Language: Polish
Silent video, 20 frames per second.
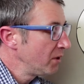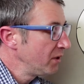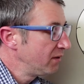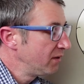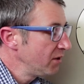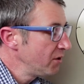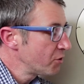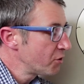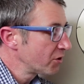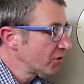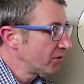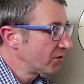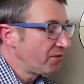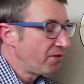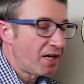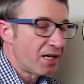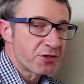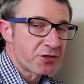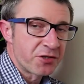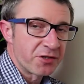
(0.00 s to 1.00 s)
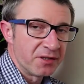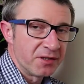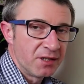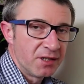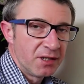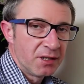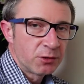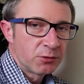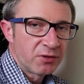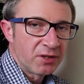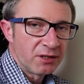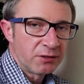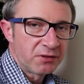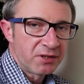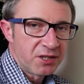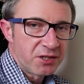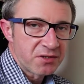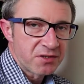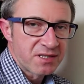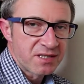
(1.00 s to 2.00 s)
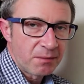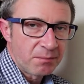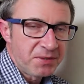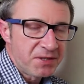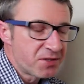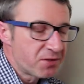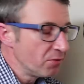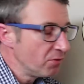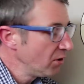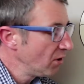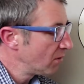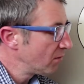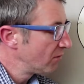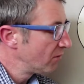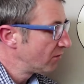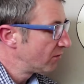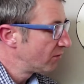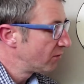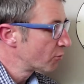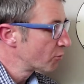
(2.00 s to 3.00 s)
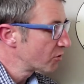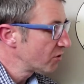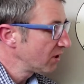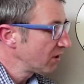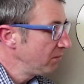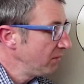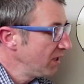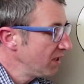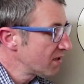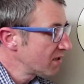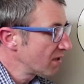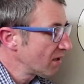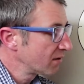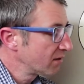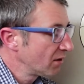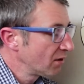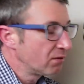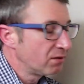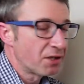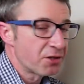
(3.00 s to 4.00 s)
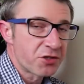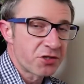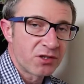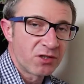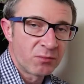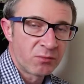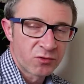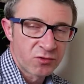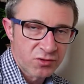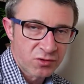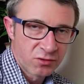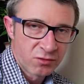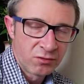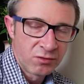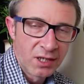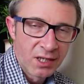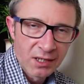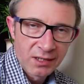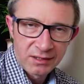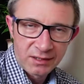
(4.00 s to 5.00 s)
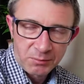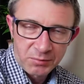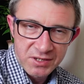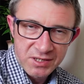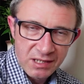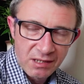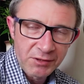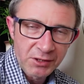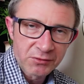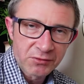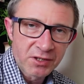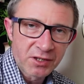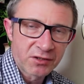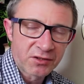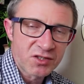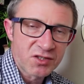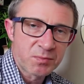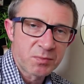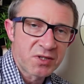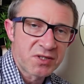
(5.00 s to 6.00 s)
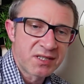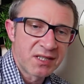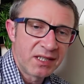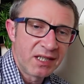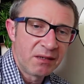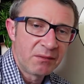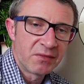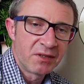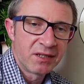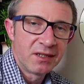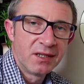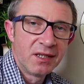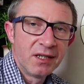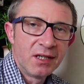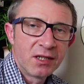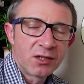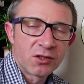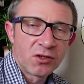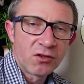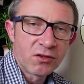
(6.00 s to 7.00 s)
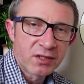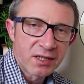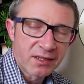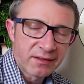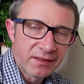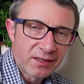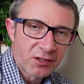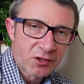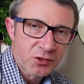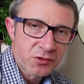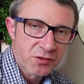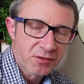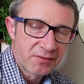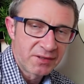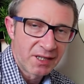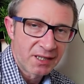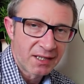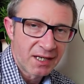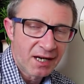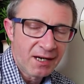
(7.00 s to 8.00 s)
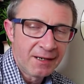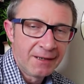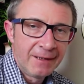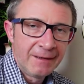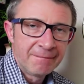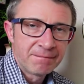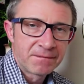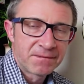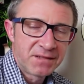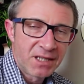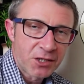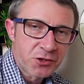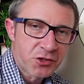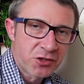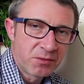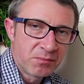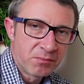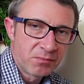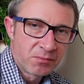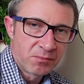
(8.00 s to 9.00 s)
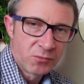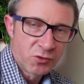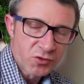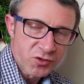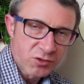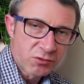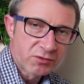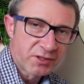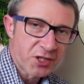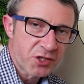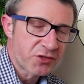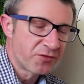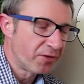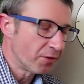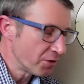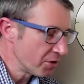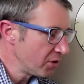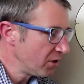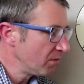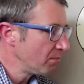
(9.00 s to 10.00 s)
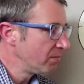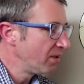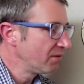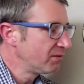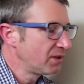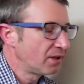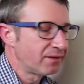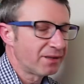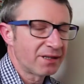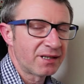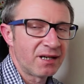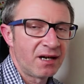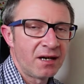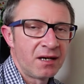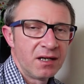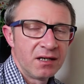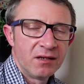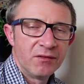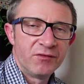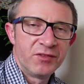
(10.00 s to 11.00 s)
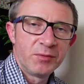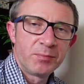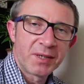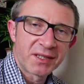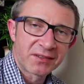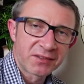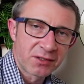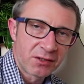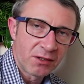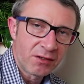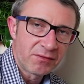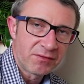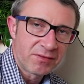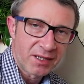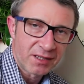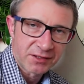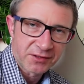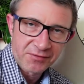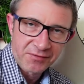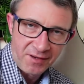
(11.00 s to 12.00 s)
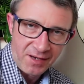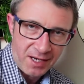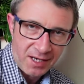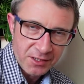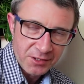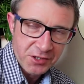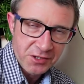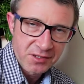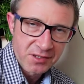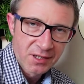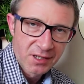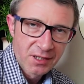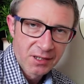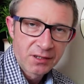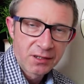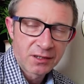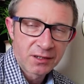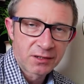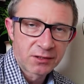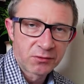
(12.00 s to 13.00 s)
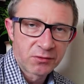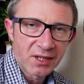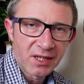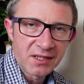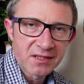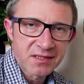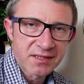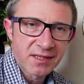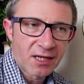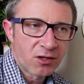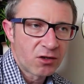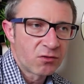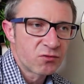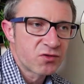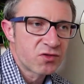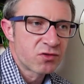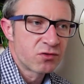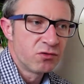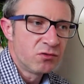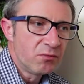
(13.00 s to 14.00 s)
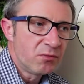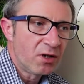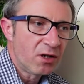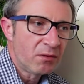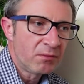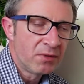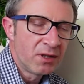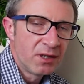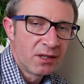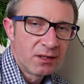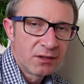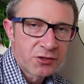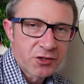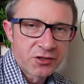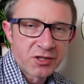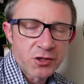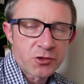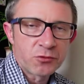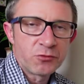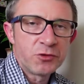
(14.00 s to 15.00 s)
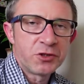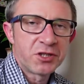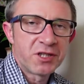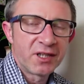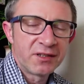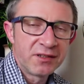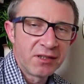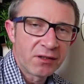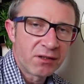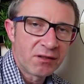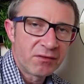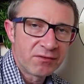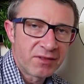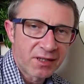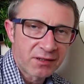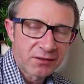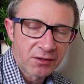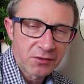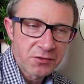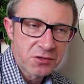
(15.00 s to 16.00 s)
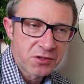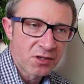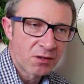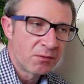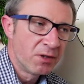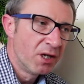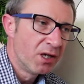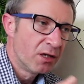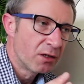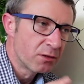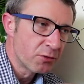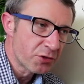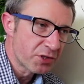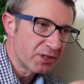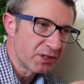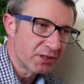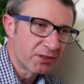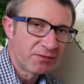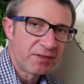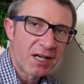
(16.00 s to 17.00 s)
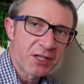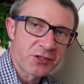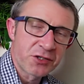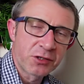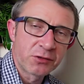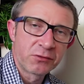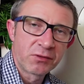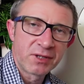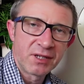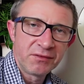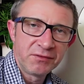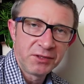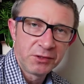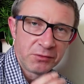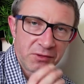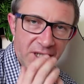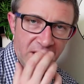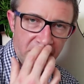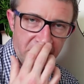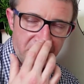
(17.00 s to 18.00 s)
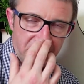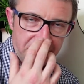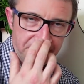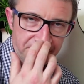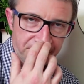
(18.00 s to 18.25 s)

pojedynczych twarzy, które tutaj się zapisują w różnych miejscach tego naszego mózgu, na podstawie których rozpoznajemy konkretnego człowieka, w naszym mózgu też tworzy się pewna taka wypadkowa twarz, e, która jest taką sumą czy też uśrednioną wartością różnych twarzy, które widujemy.